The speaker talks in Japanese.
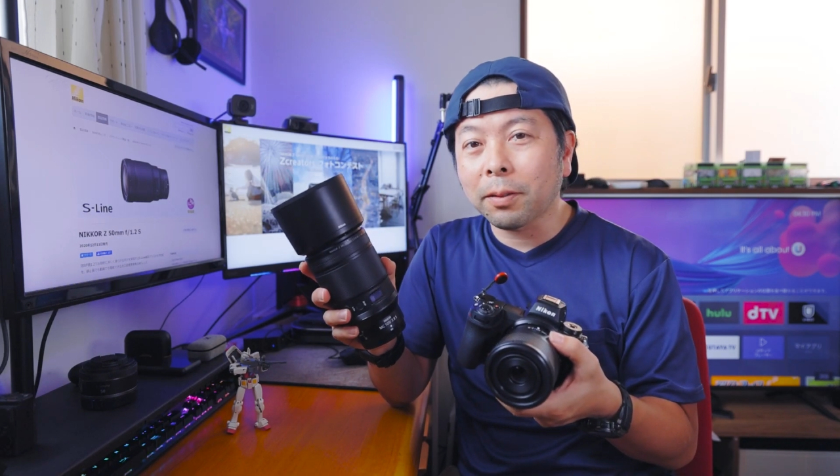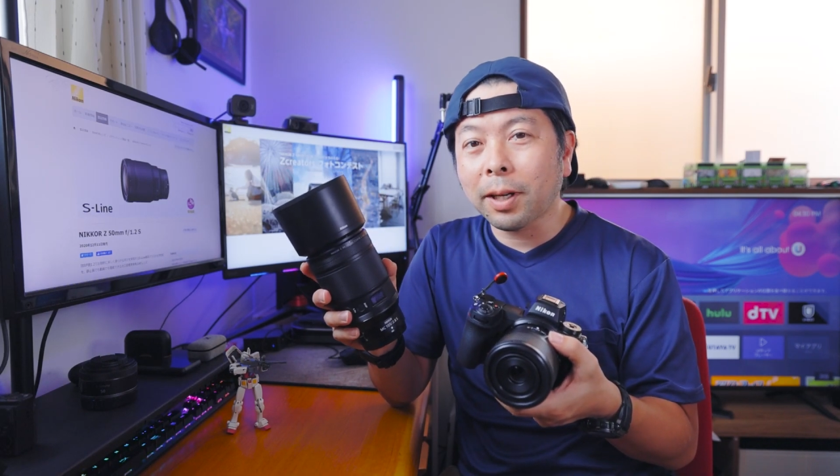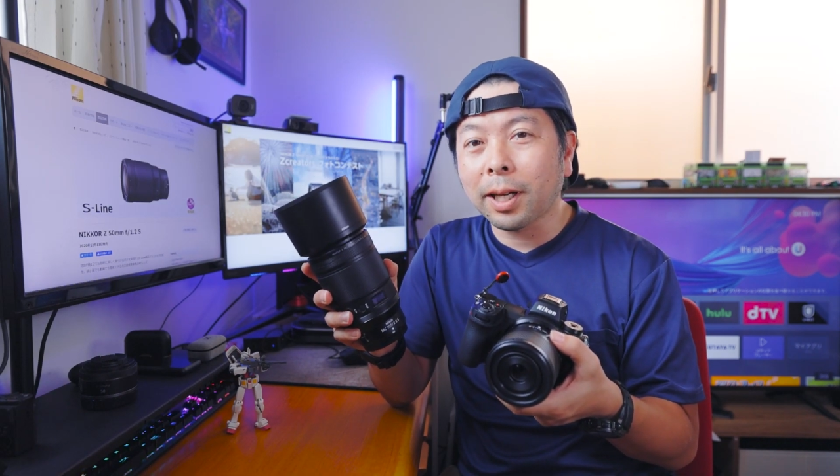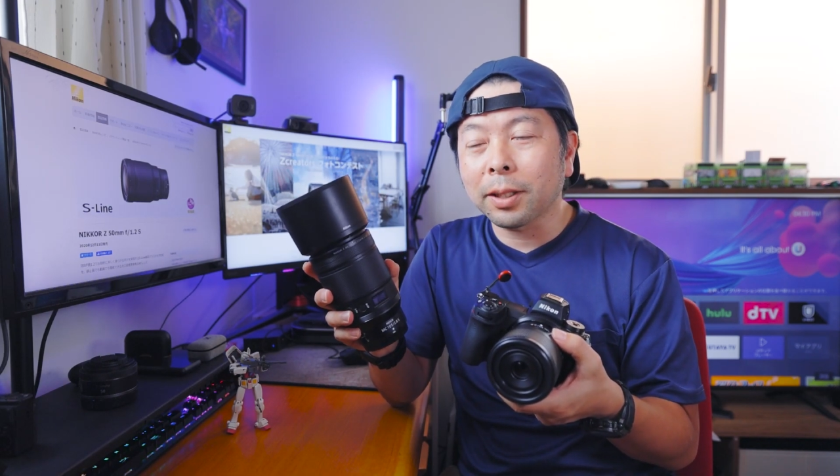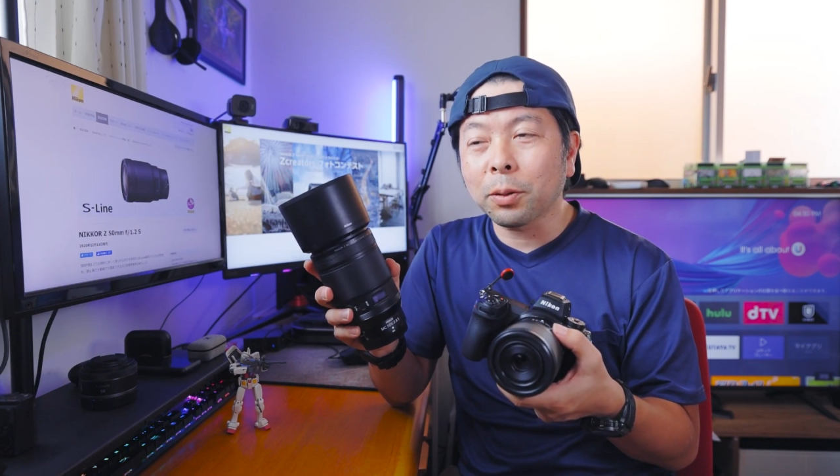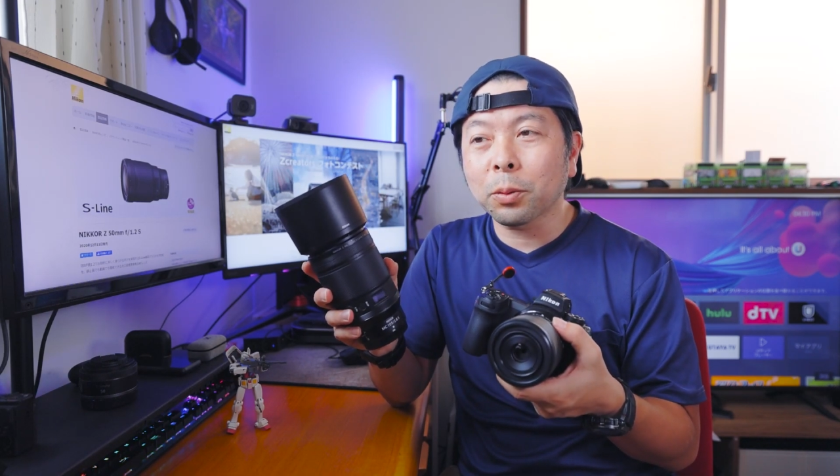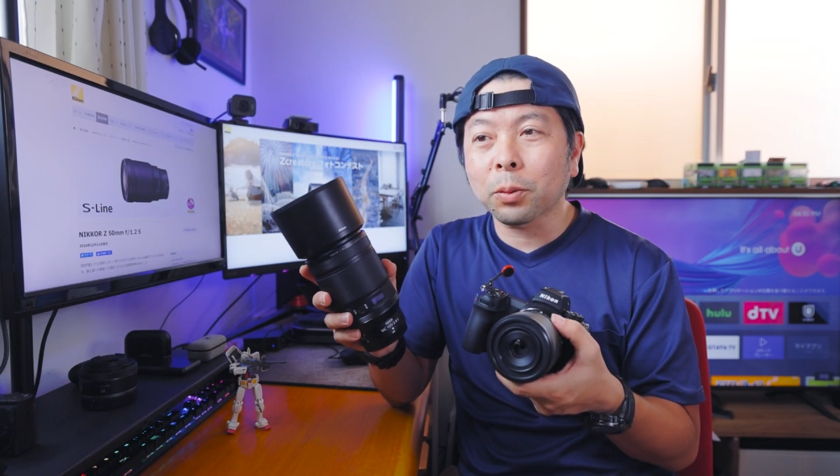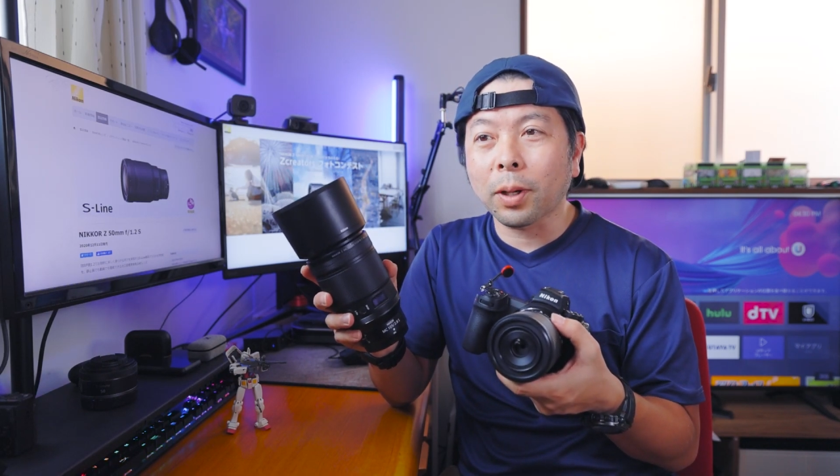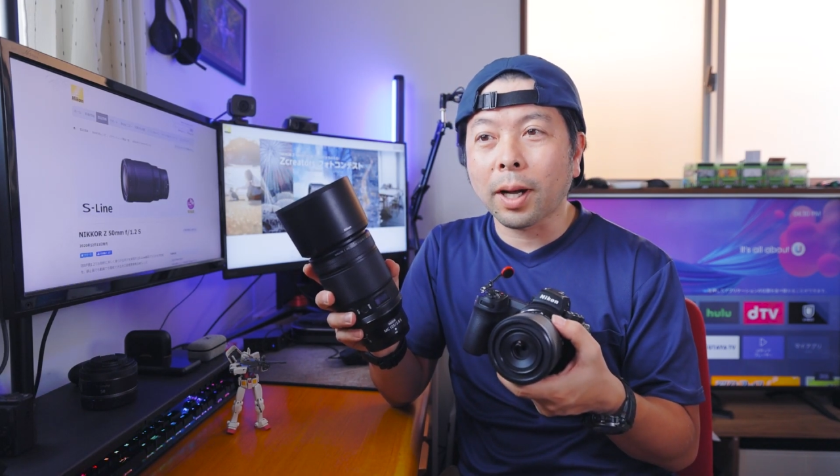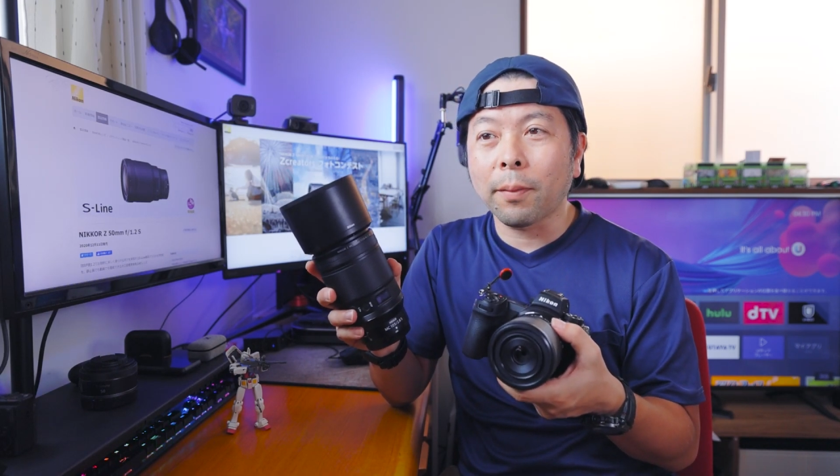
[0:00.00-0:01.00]
ては用
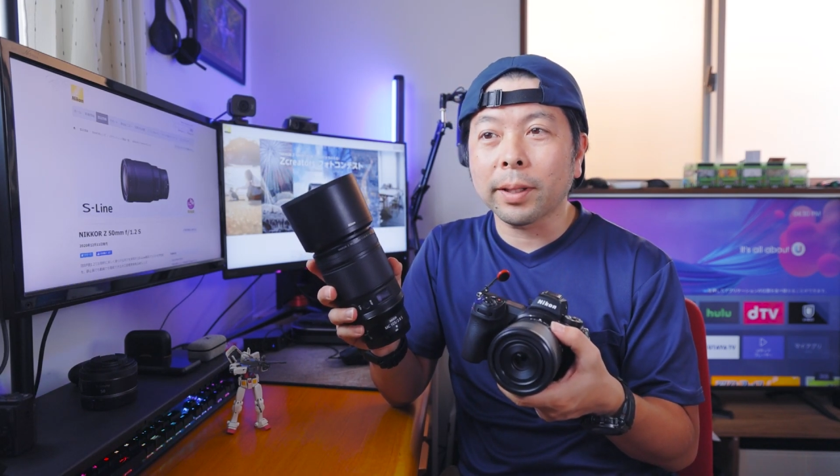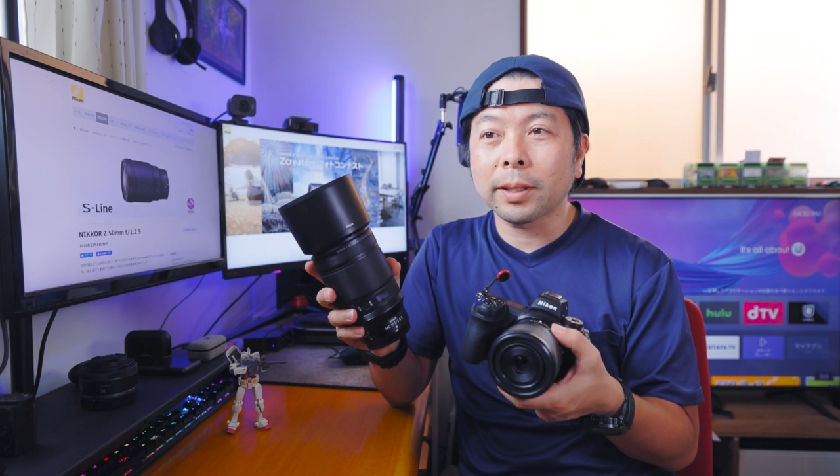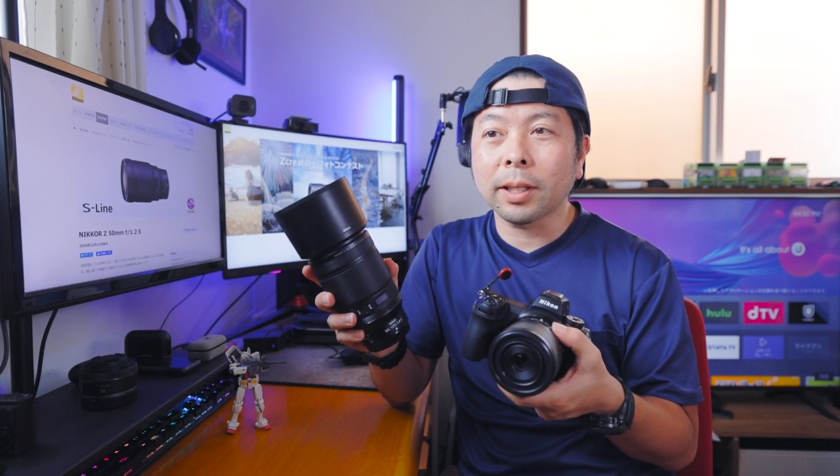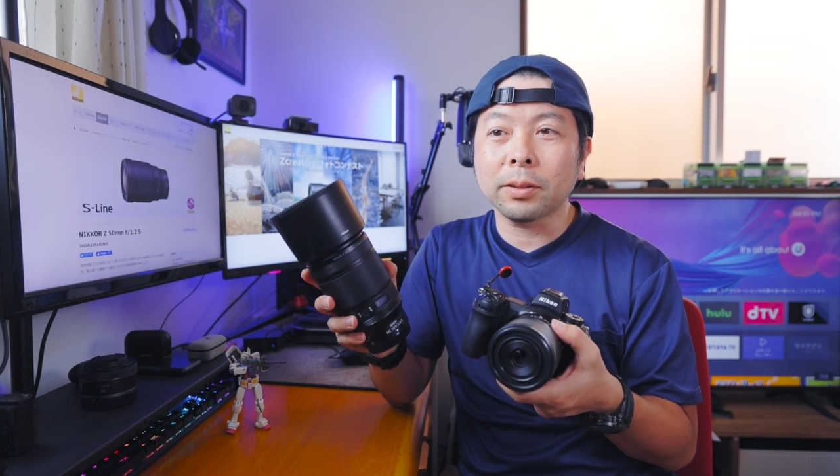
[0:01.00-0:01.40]
途が変わっ